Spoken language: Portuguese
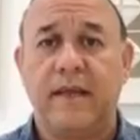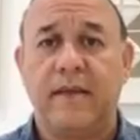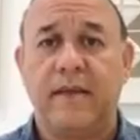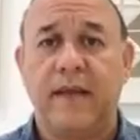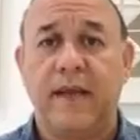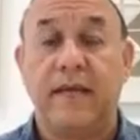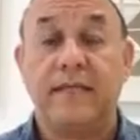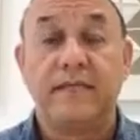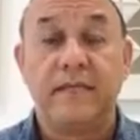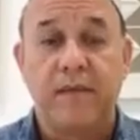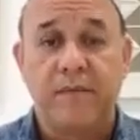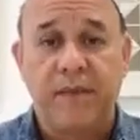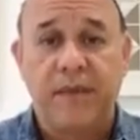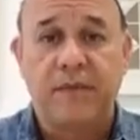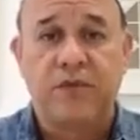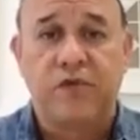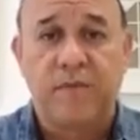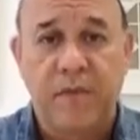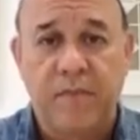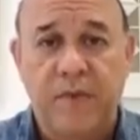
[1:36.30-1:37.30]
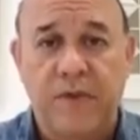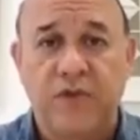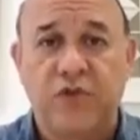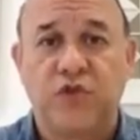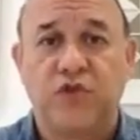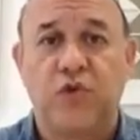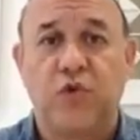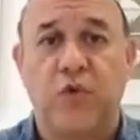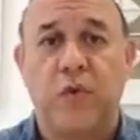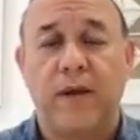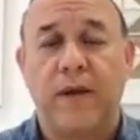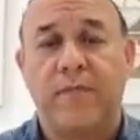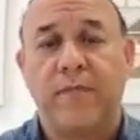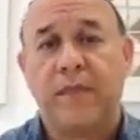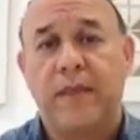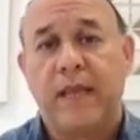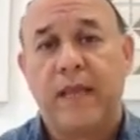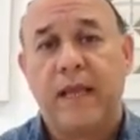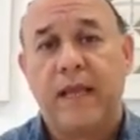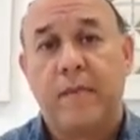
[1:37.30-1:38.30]
uh, recebesse uma pessoa
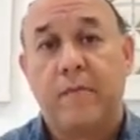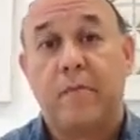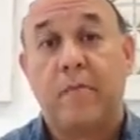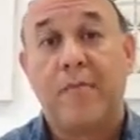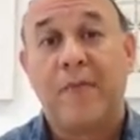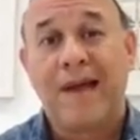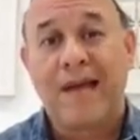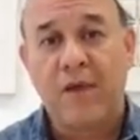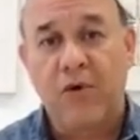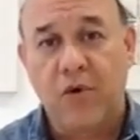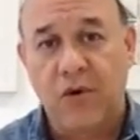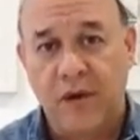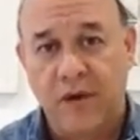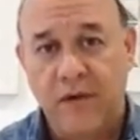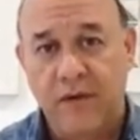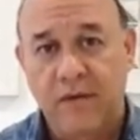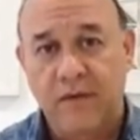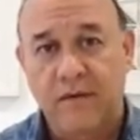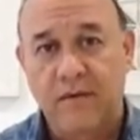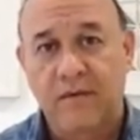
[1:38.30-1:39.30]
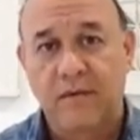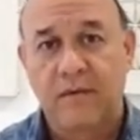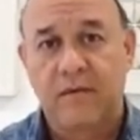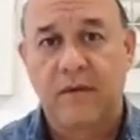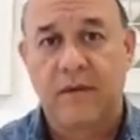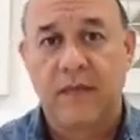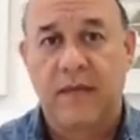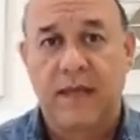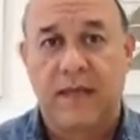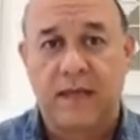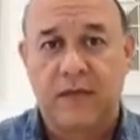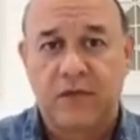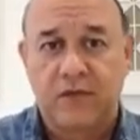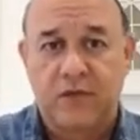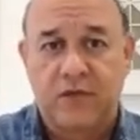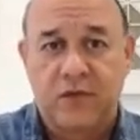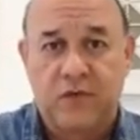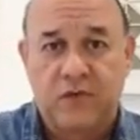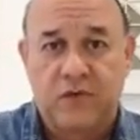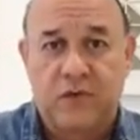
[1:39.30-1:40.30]
maior que,
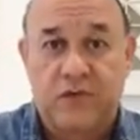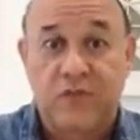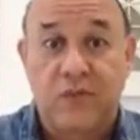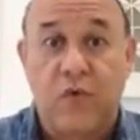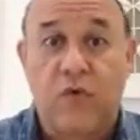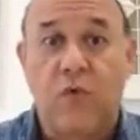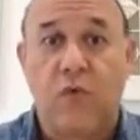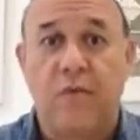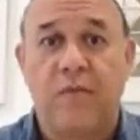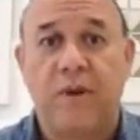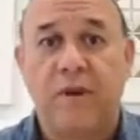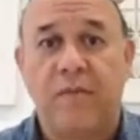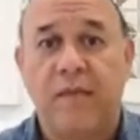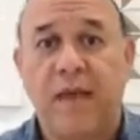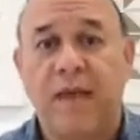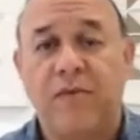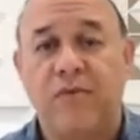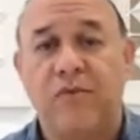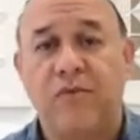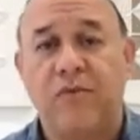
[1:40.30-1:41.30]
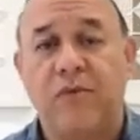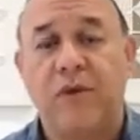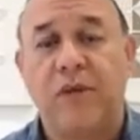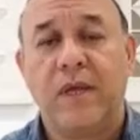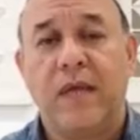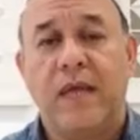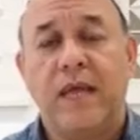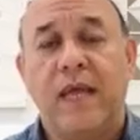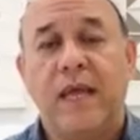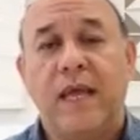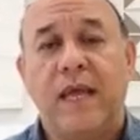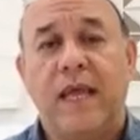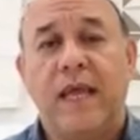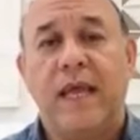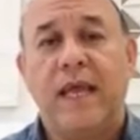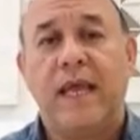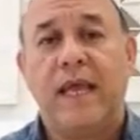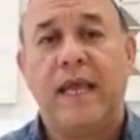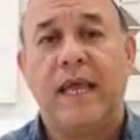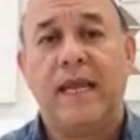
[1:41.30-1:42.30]
que o seu comprimento,
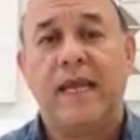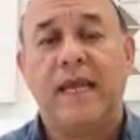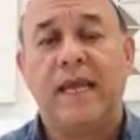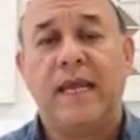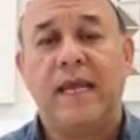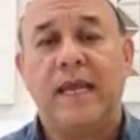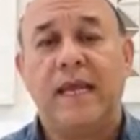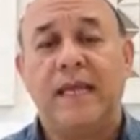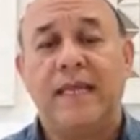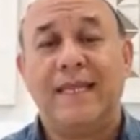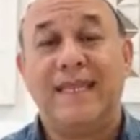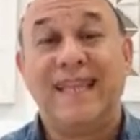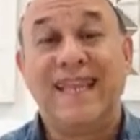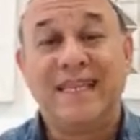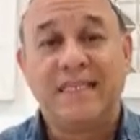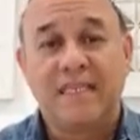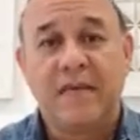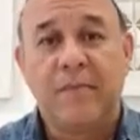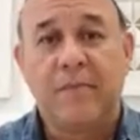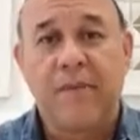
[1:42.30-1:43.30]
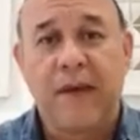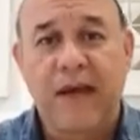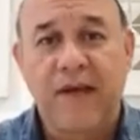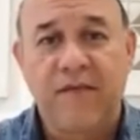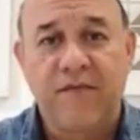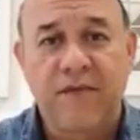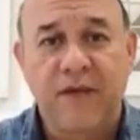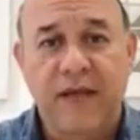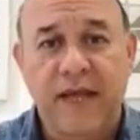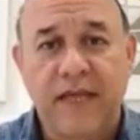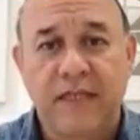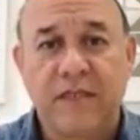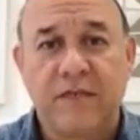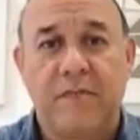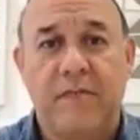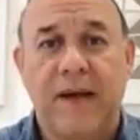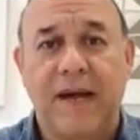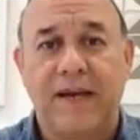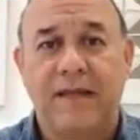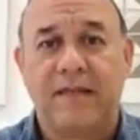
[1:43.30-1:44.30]
ele decepava as
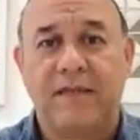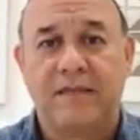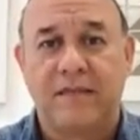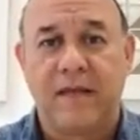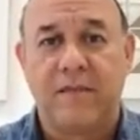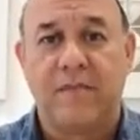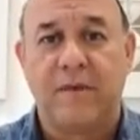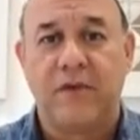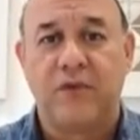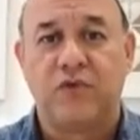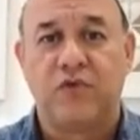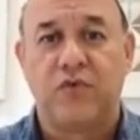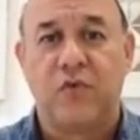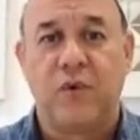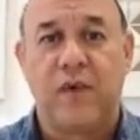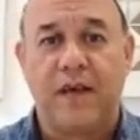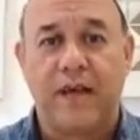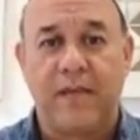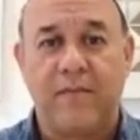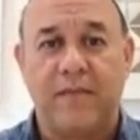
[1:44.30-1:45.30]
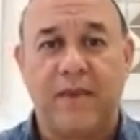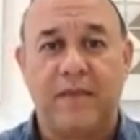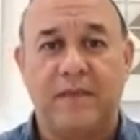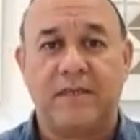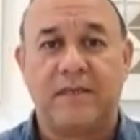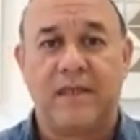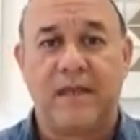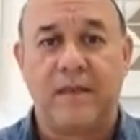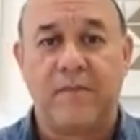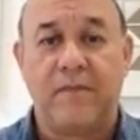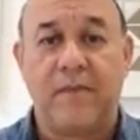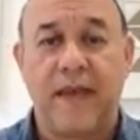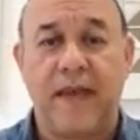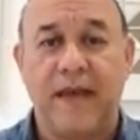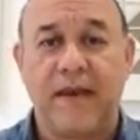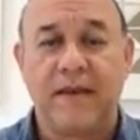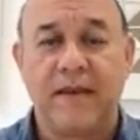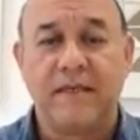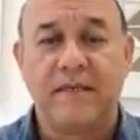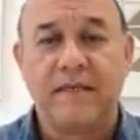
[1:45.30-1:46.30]
partes da pessoa, cabeça e
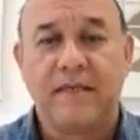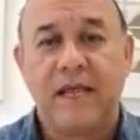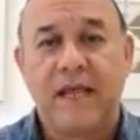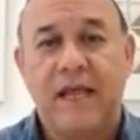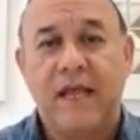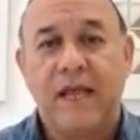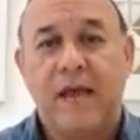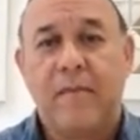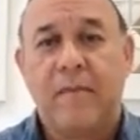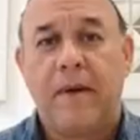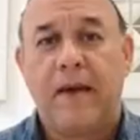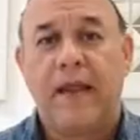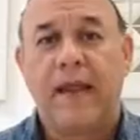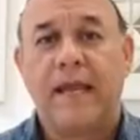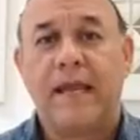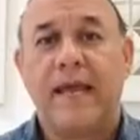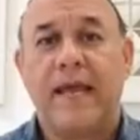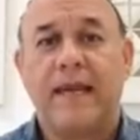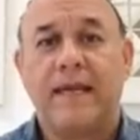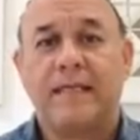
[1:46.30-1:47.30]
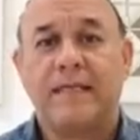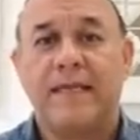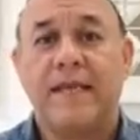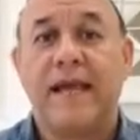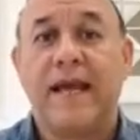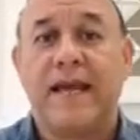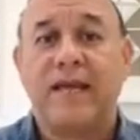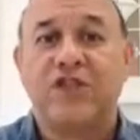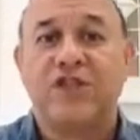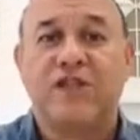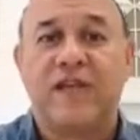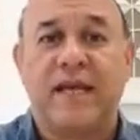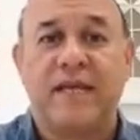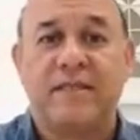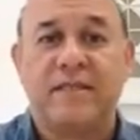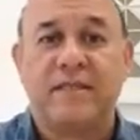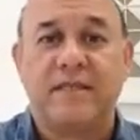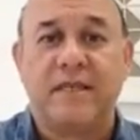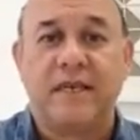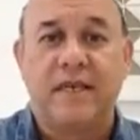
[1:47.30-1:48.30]
pernas, para que ela se
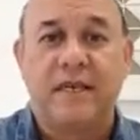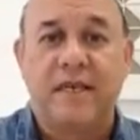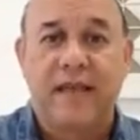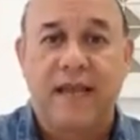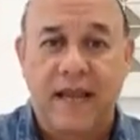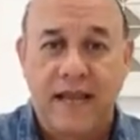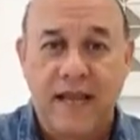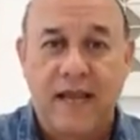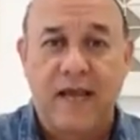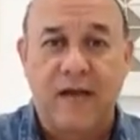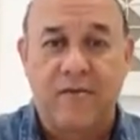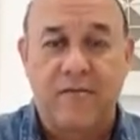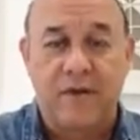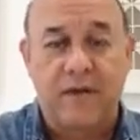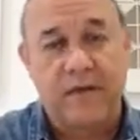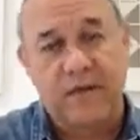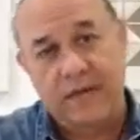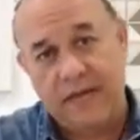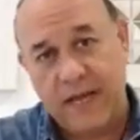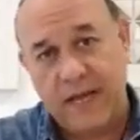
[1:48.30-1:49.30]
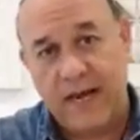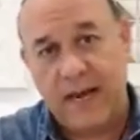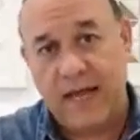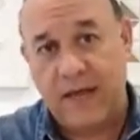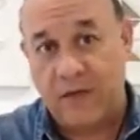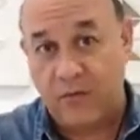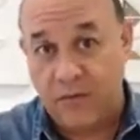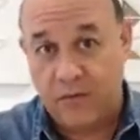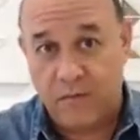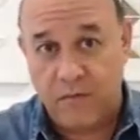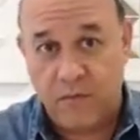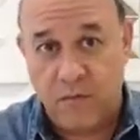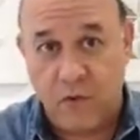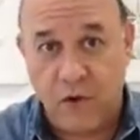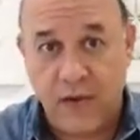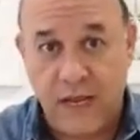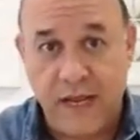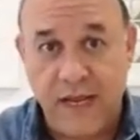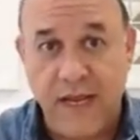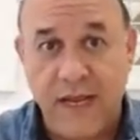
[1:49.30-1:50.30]
encaixasse na cama e, é claro,
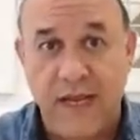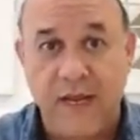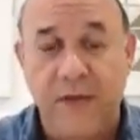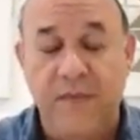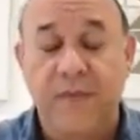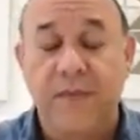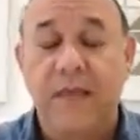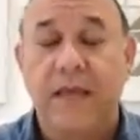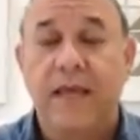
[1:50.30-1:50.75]
morreria.